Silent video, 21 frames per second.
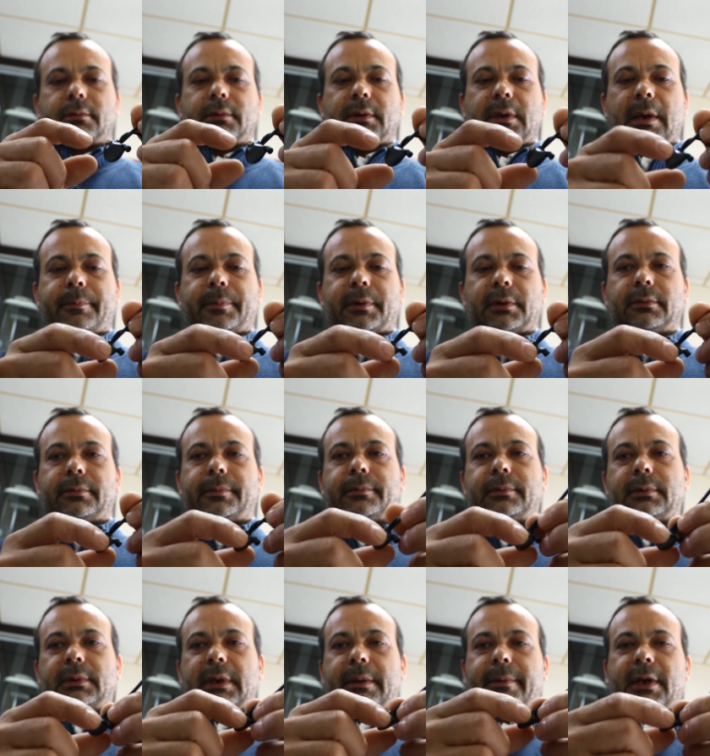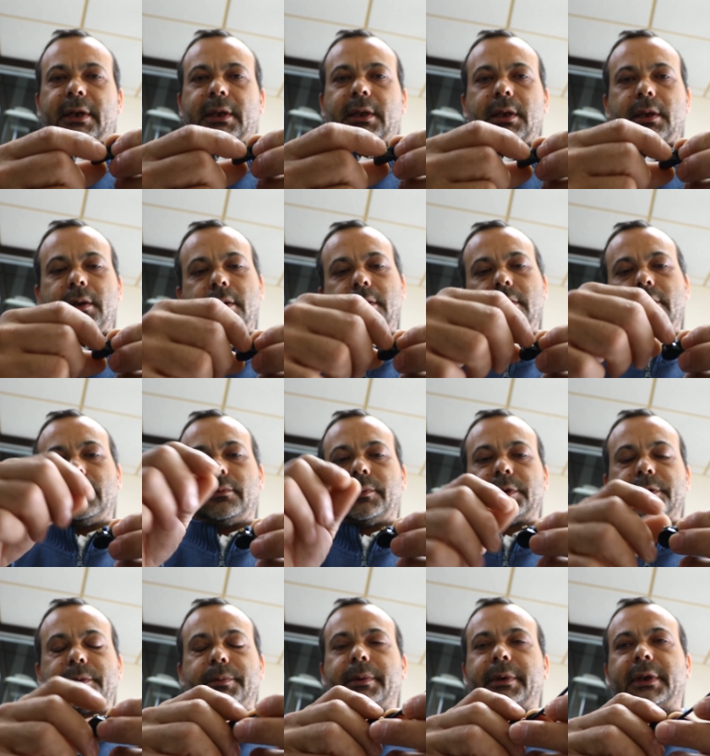dá para levar aqui
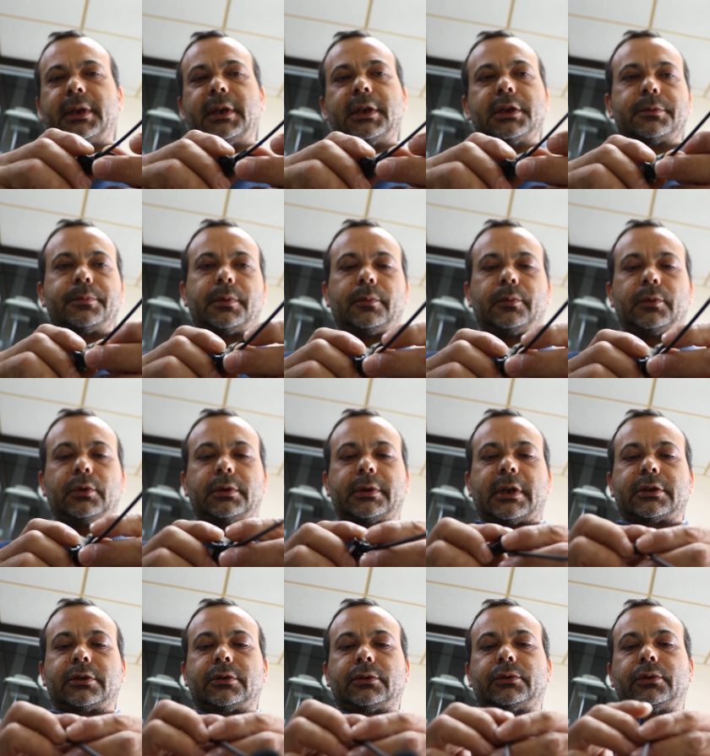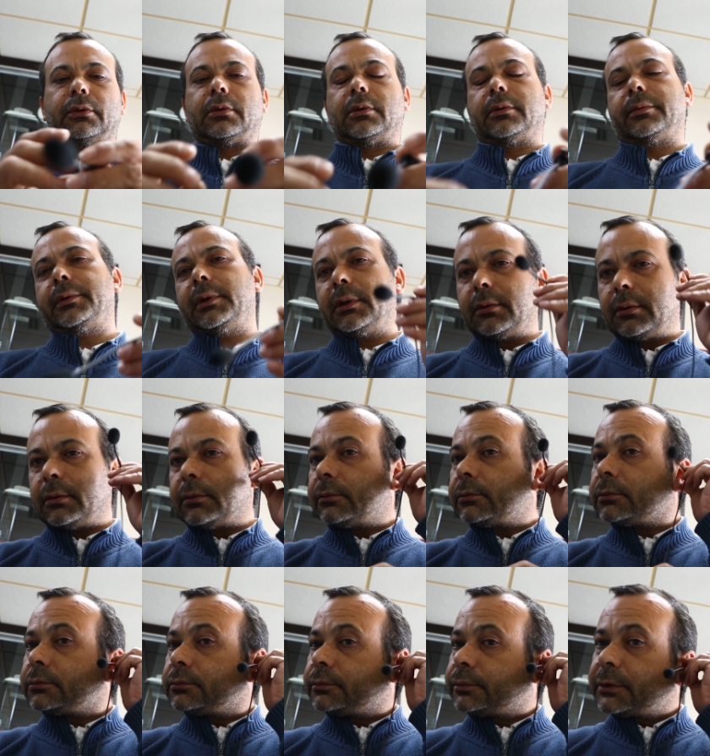umas barrinhas para moldares ao teu ouvido,
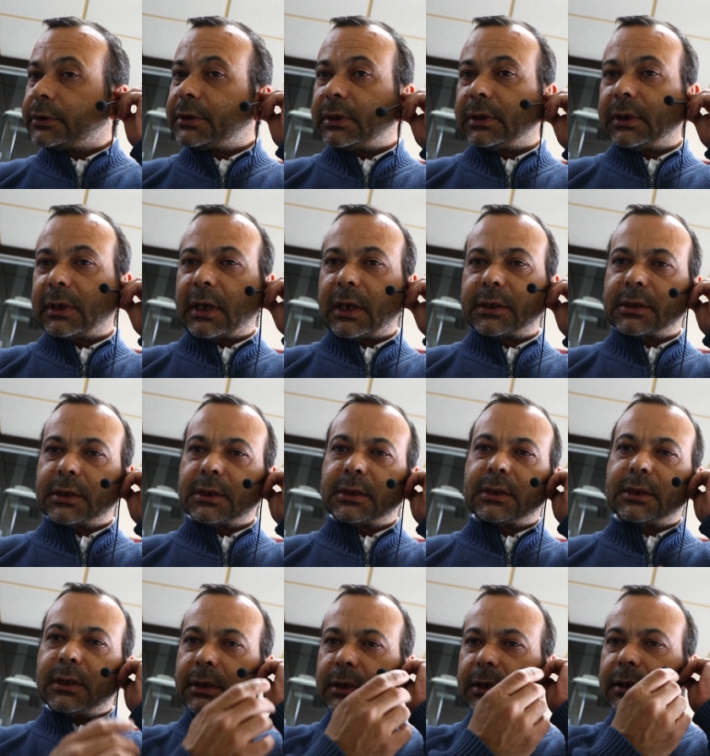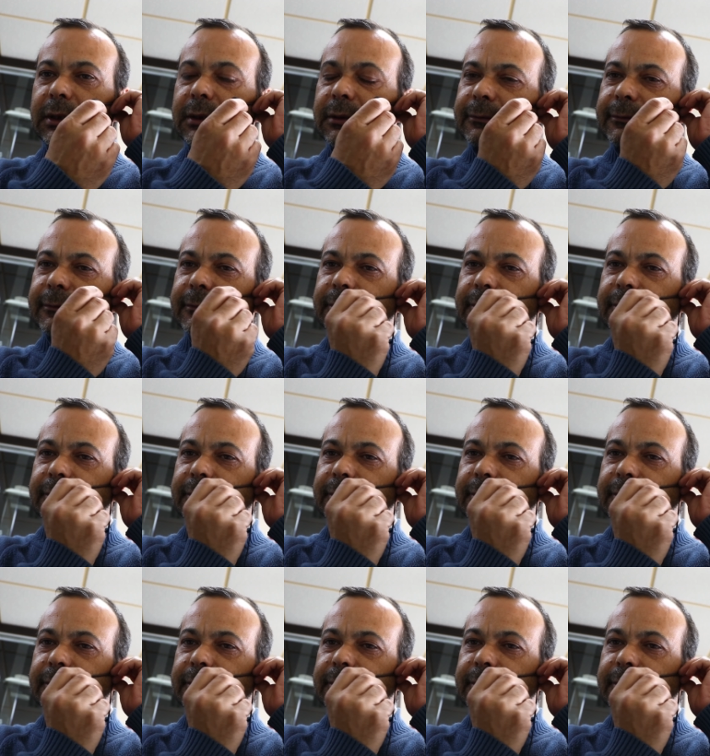depois encaixas aqui